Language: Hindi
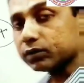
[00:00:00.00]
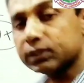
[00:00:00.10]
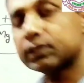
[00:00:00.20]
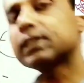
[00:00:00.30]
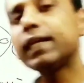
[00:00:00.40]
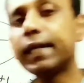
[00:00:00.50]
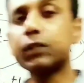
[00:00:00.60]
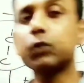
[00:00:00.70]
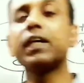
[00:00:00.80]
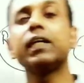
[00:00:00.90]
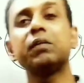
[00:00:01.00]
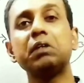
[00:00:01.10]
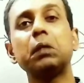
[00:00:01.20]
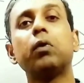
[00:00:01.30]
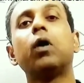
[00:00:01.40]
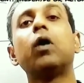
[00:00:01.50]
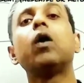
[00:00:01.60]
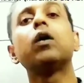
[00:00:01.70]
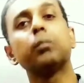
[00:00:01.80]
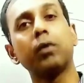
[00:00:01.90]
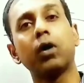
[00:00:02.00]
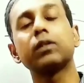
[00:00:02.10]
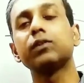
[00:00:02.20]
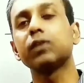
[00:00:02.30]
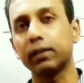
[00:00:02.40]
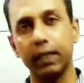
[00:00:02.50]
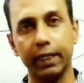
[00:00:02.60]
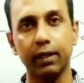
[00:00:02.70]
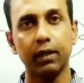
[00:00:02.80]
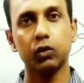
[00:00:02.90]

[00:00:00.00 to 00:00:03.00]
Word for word: ऑक्सीजन की इलेक्ट्रोनेगेटिविटी बहुत बहुत ज्यादा है